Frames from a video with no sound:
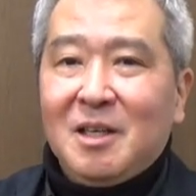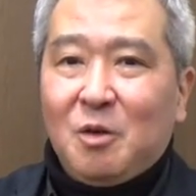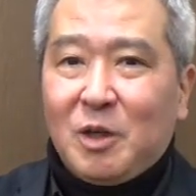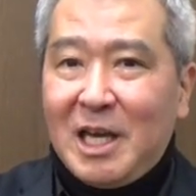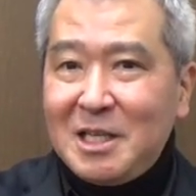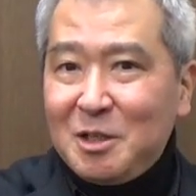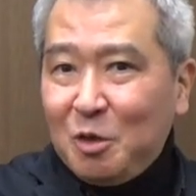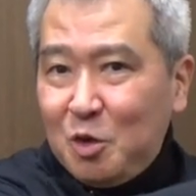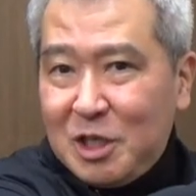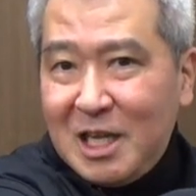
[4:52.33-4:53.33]
こう減
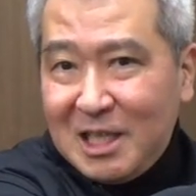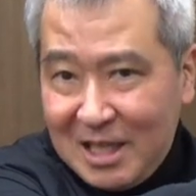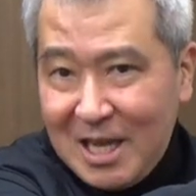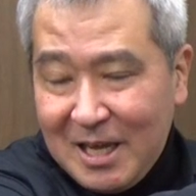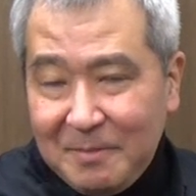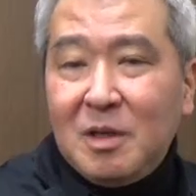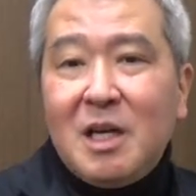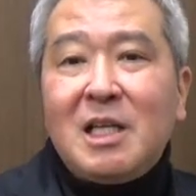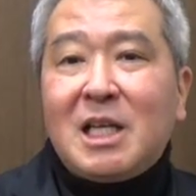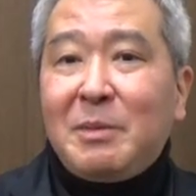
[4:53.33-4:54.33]
速しないで
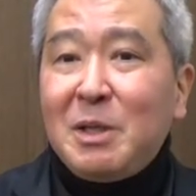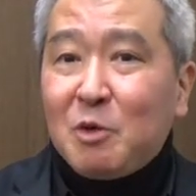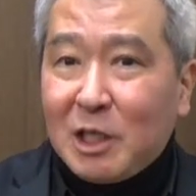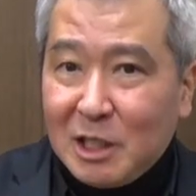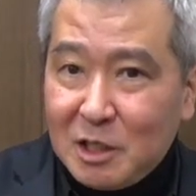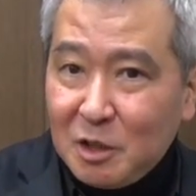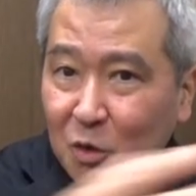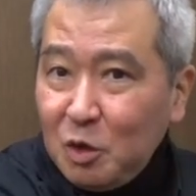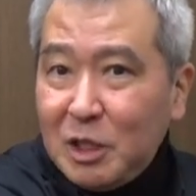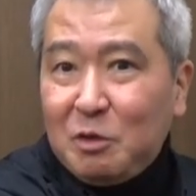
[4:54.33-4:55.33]
サビに向かって突っ
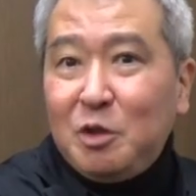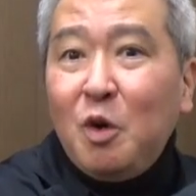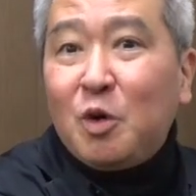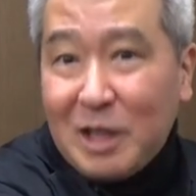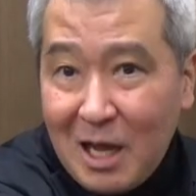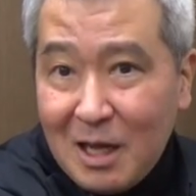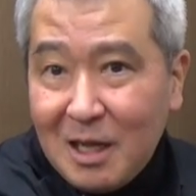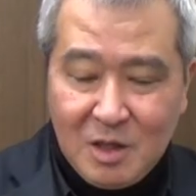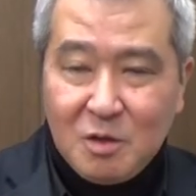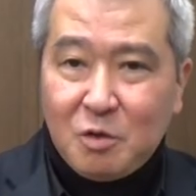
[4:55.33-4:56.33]
込んでいくような
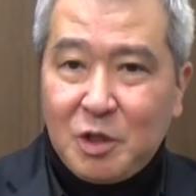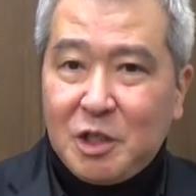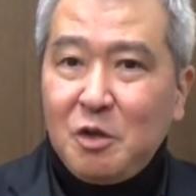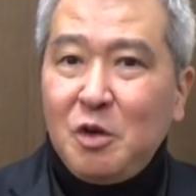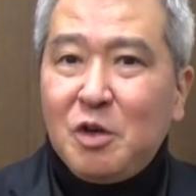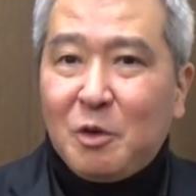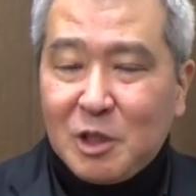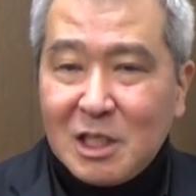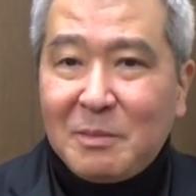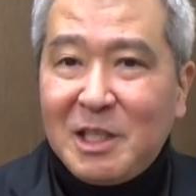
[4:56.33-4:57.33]
ちょっと勢いを持っ
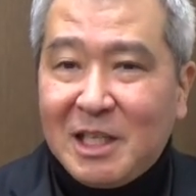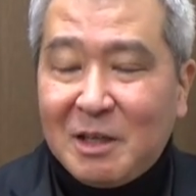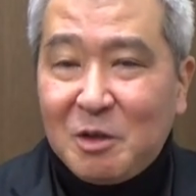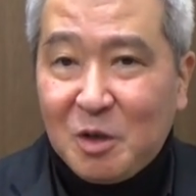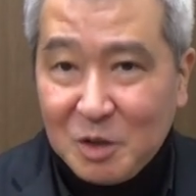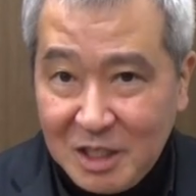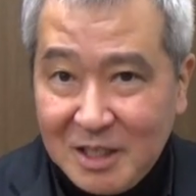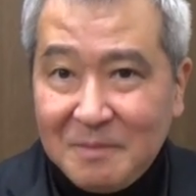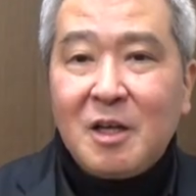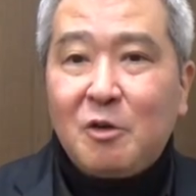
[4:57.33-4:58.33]
てサビに行けるよう
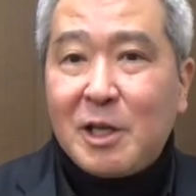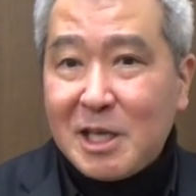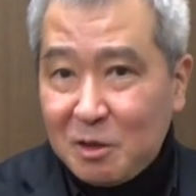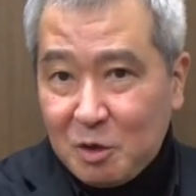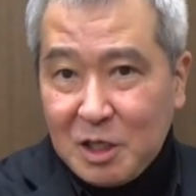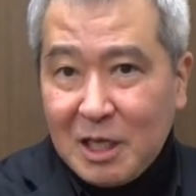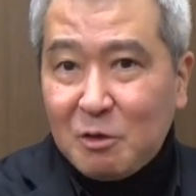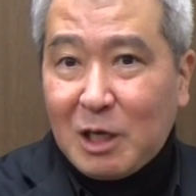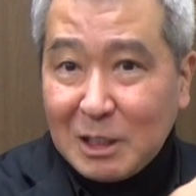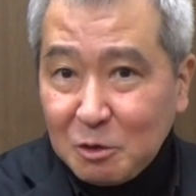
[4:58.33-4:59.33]
にクレセンドをしっかり
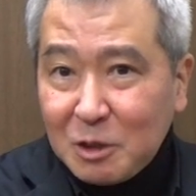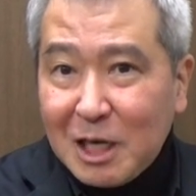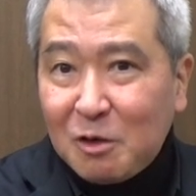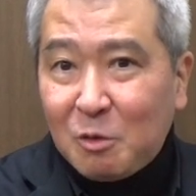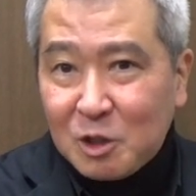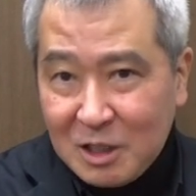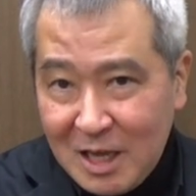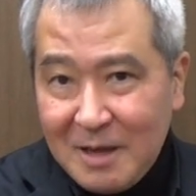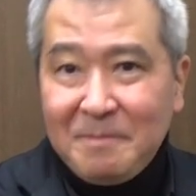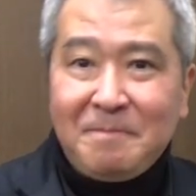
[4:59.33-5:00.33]
と加速感を持っ
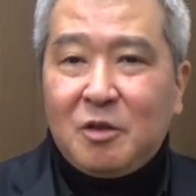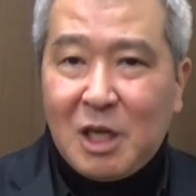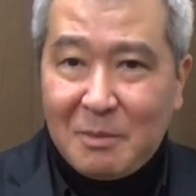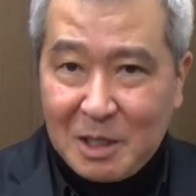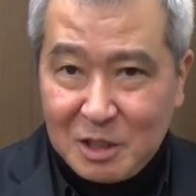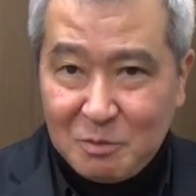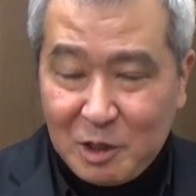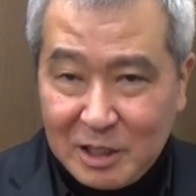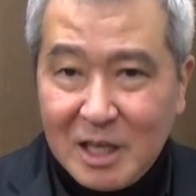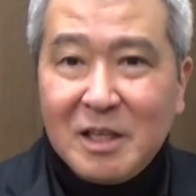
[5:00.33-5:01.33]
てクライマックスに向
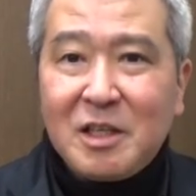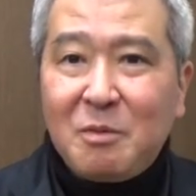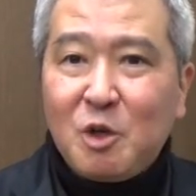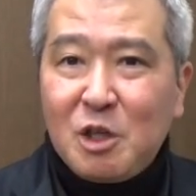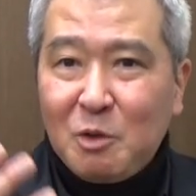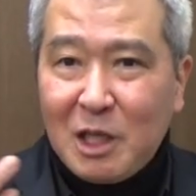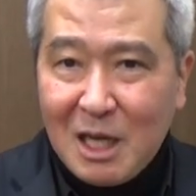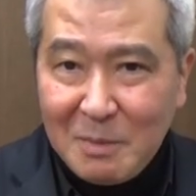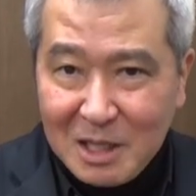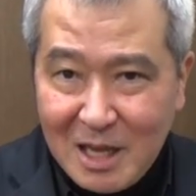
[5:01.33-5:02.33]
けて気持ちも
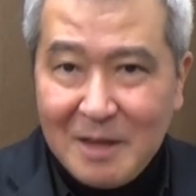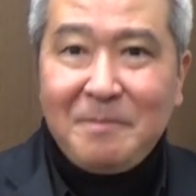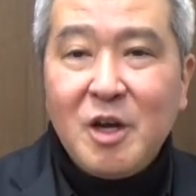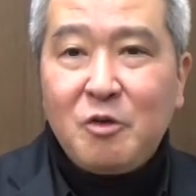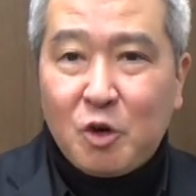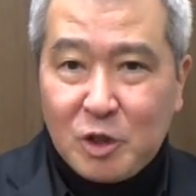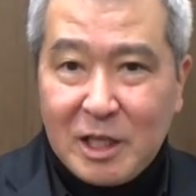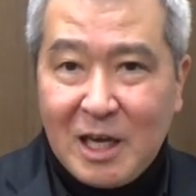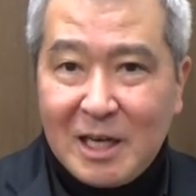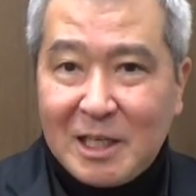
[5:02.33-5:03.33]
高めてフォルテ
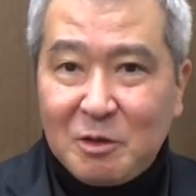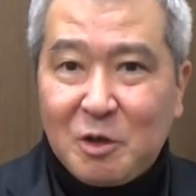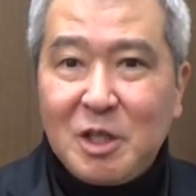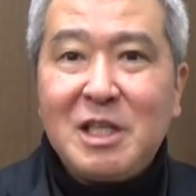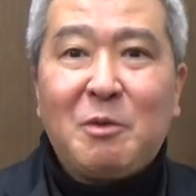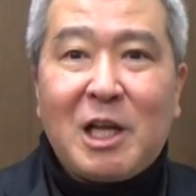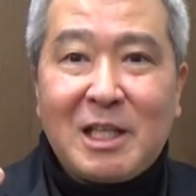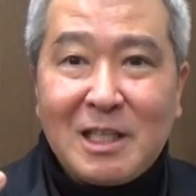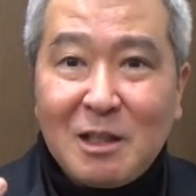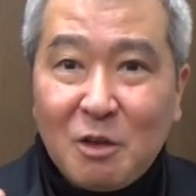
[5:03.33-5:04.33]
に入れるようにしてもらいたいな